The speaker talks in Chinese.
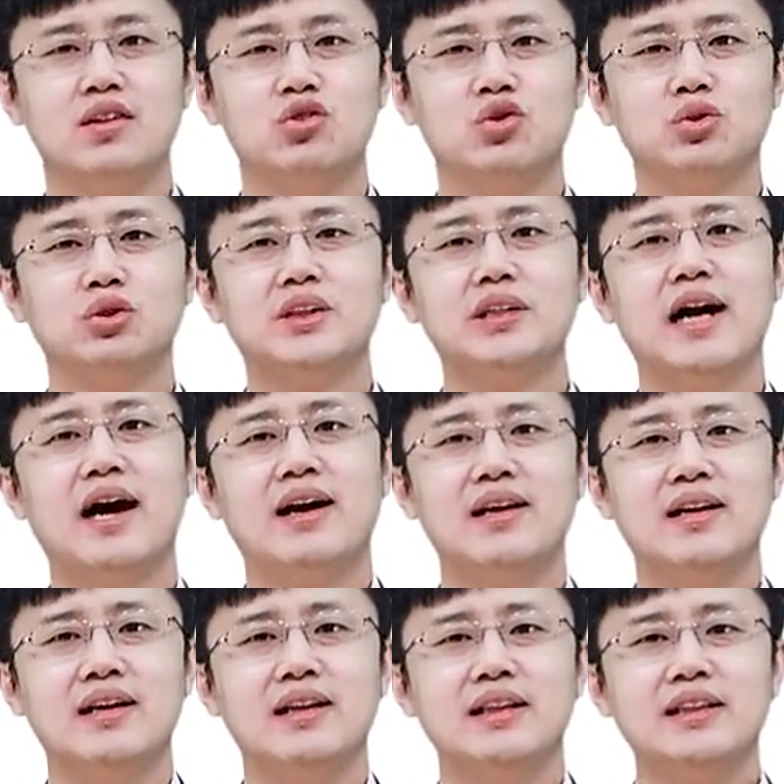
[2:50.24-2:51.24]
总之啊，
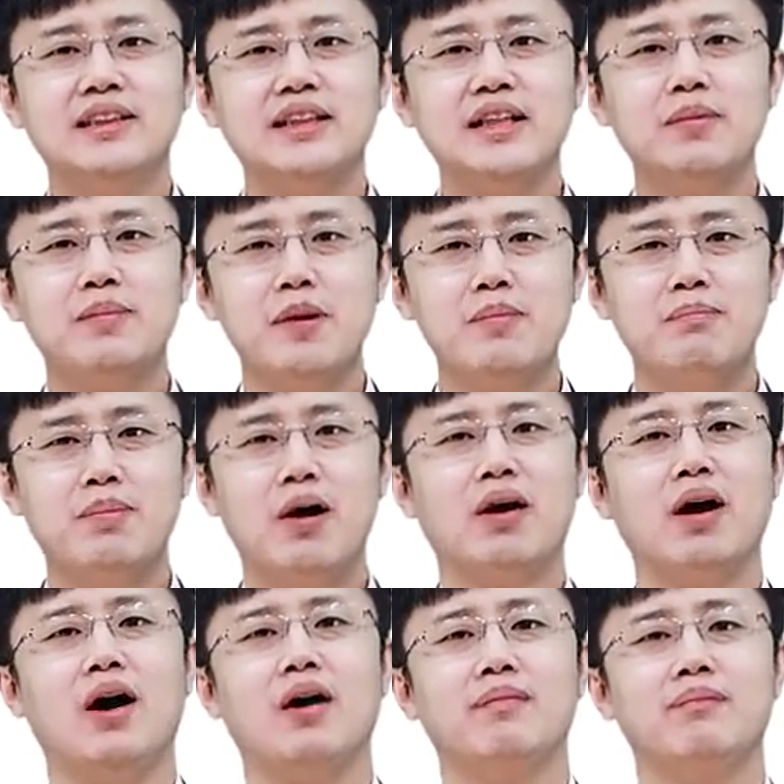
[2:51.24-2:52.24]
竞聘报
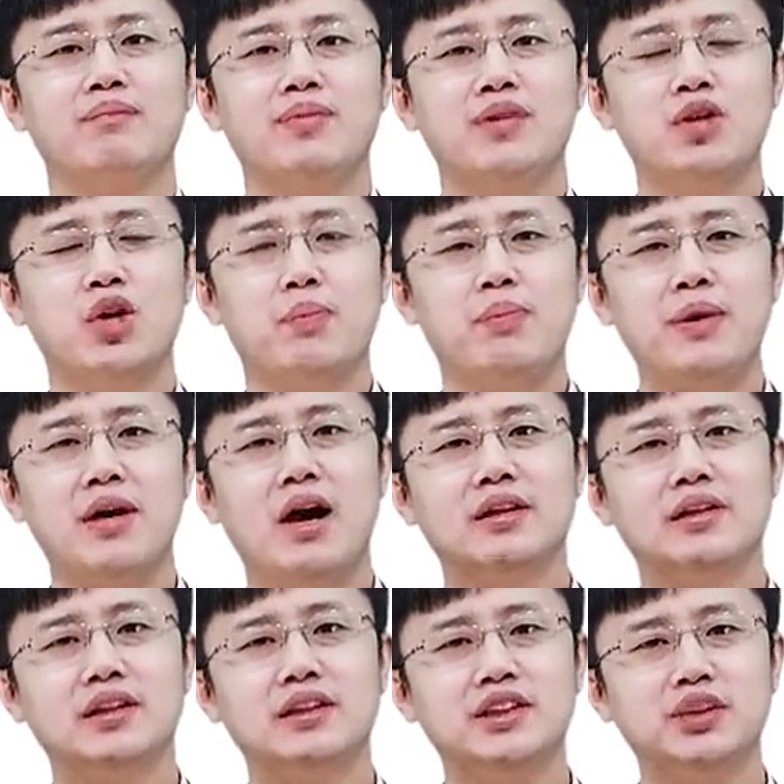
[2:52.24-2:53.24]
告有必
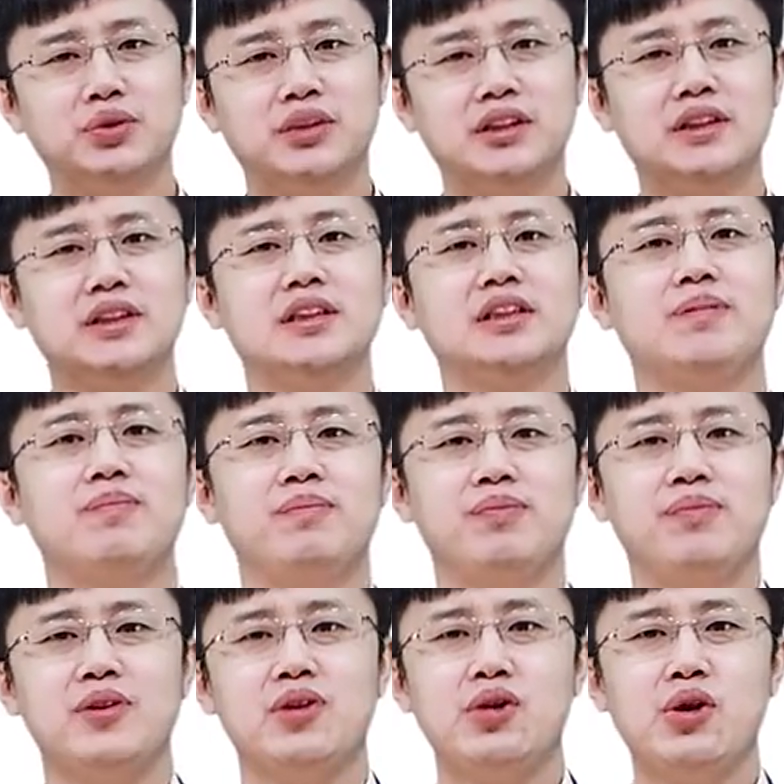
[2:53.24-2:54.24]
要的基础信息，
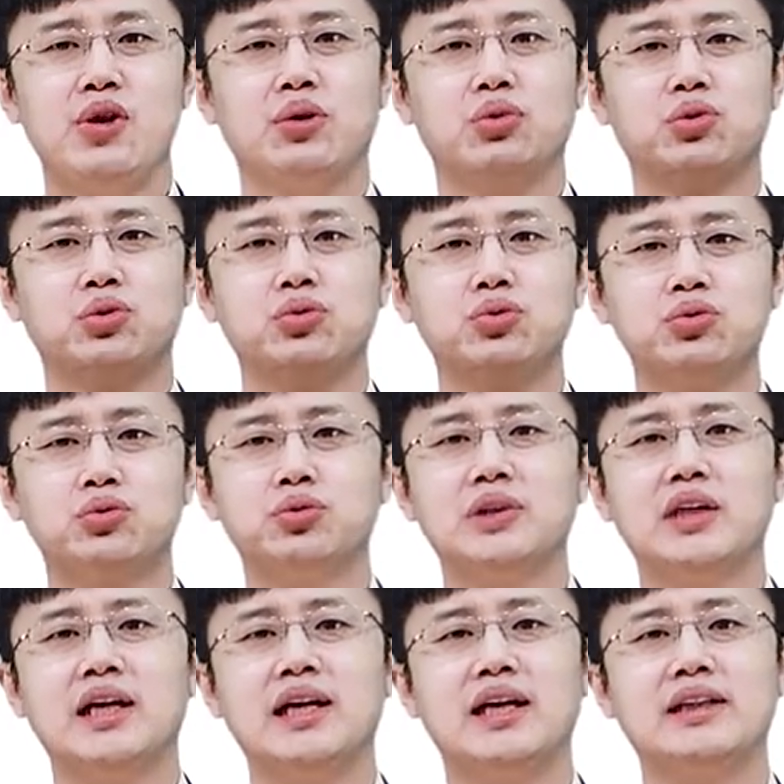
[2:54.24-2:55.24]
要有突出
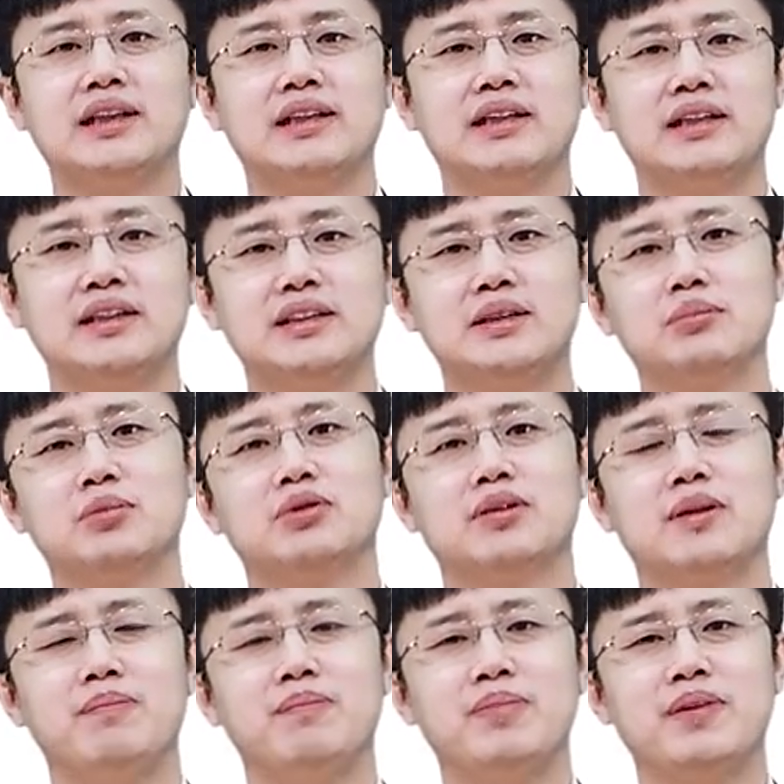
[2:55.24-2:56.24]
和亮点的核心部
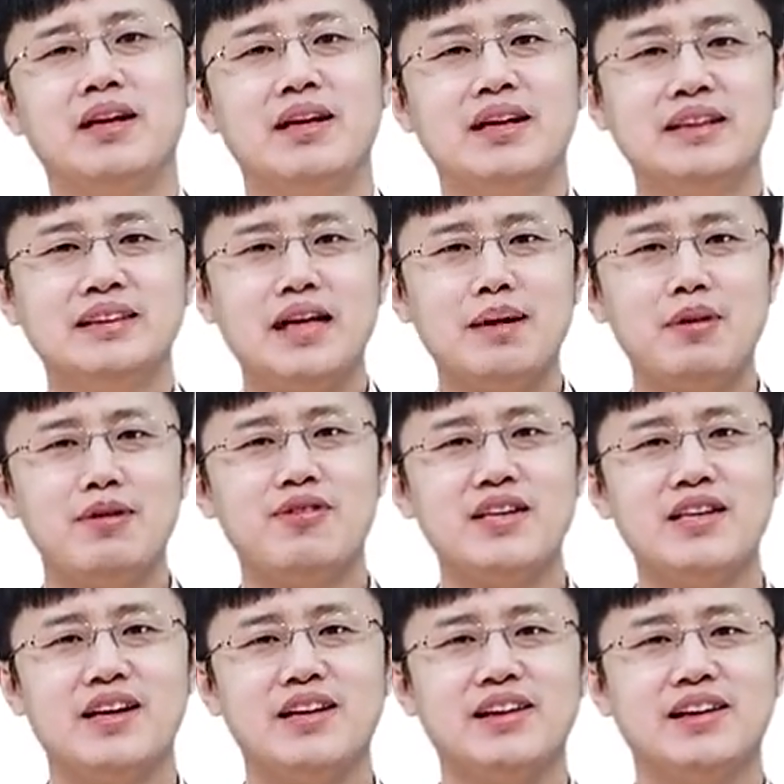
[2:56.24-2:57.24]
分。下面
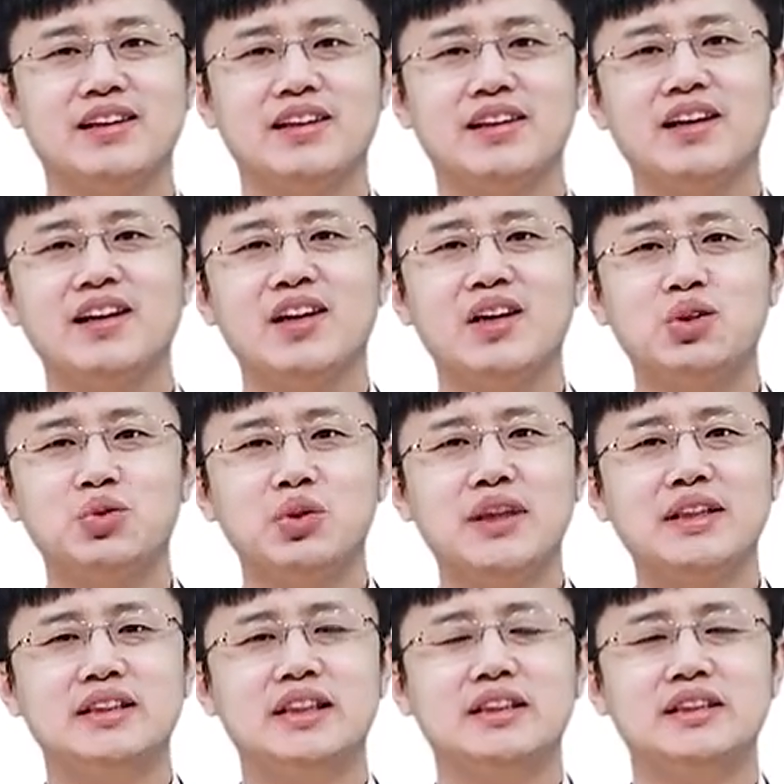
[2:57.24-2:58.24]
分享一个
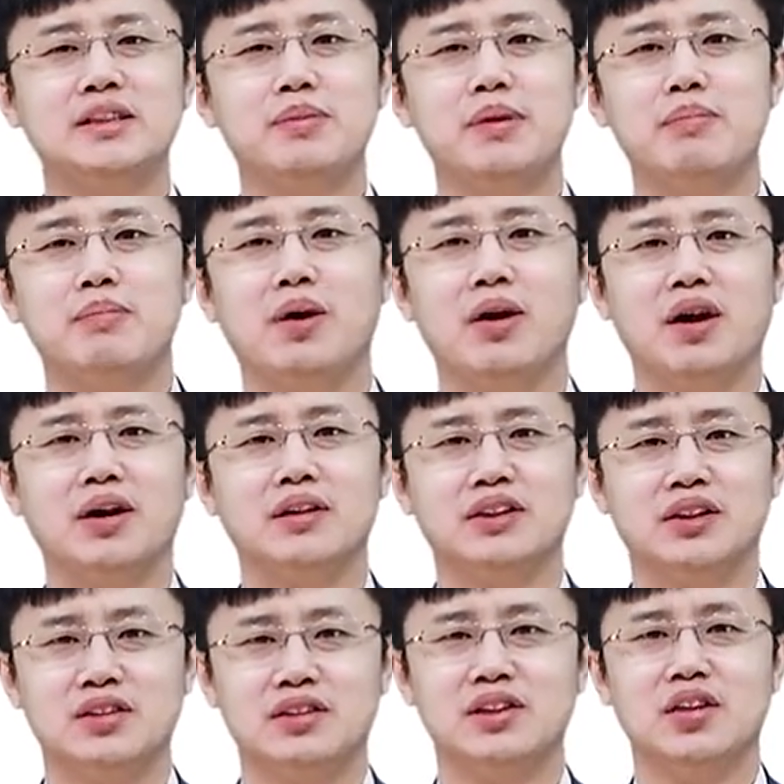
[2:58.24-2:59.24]
撰写竞聘报告的
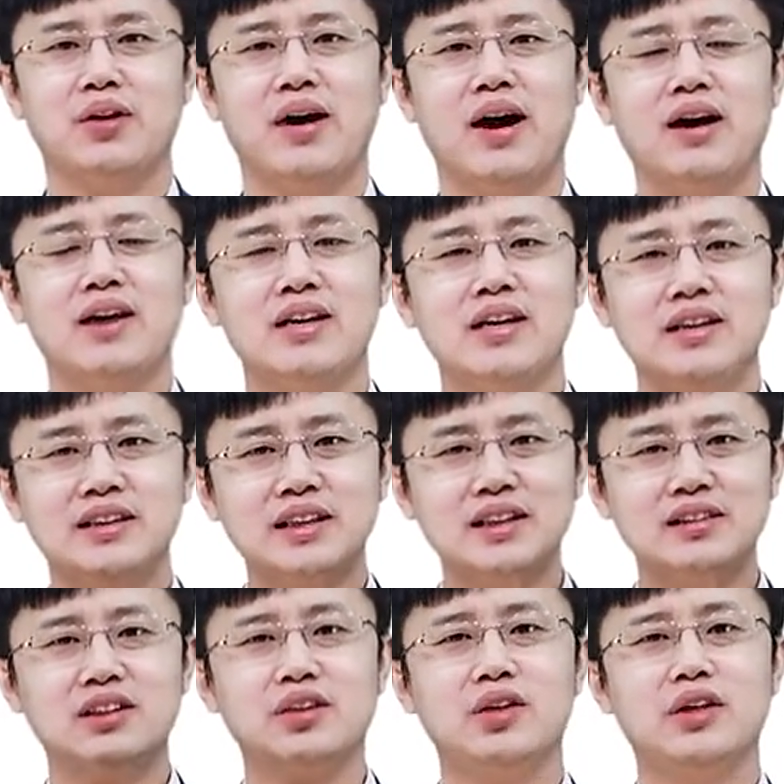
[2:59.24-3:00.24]
小策略啊，这
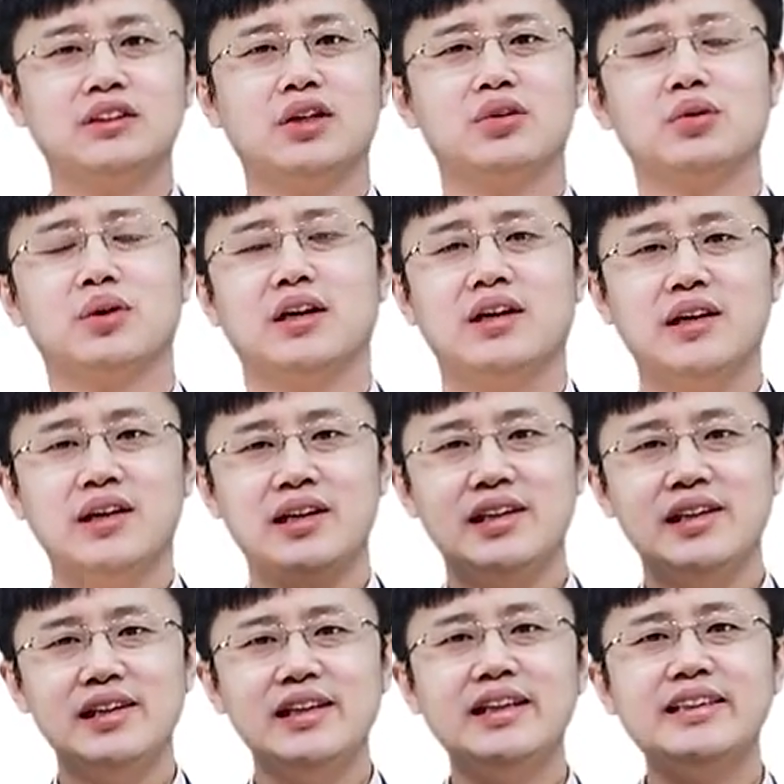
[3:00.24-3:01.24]
个策略叫做
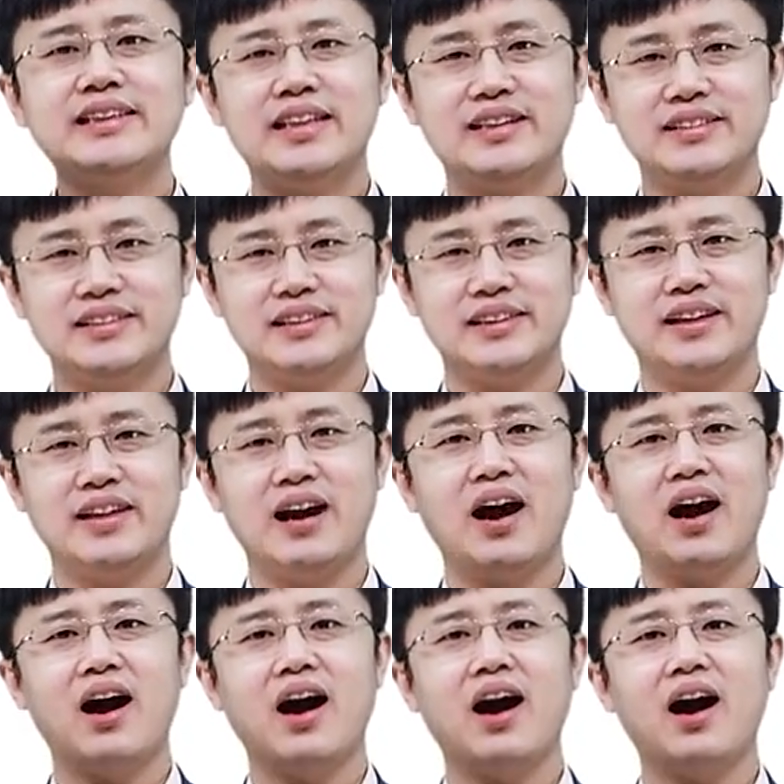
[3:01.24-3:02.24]
一简洁，
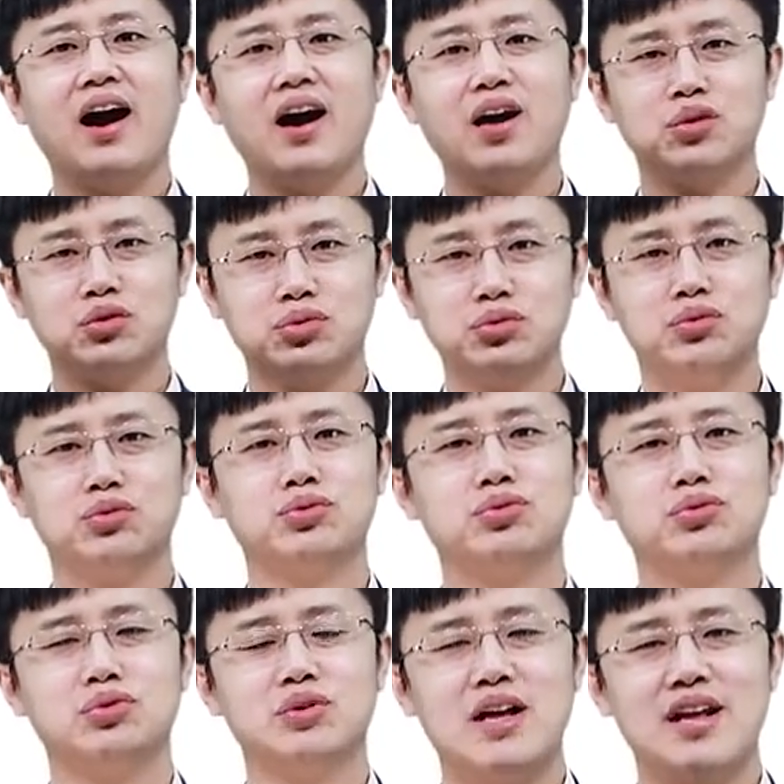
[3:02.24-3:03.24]
二突
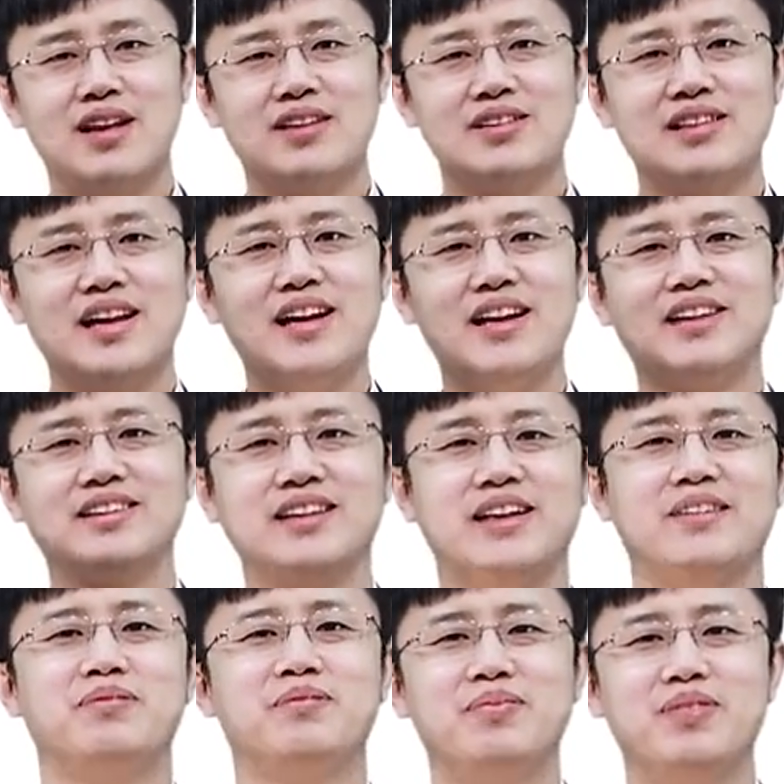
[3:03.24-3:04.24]
出，三亮点。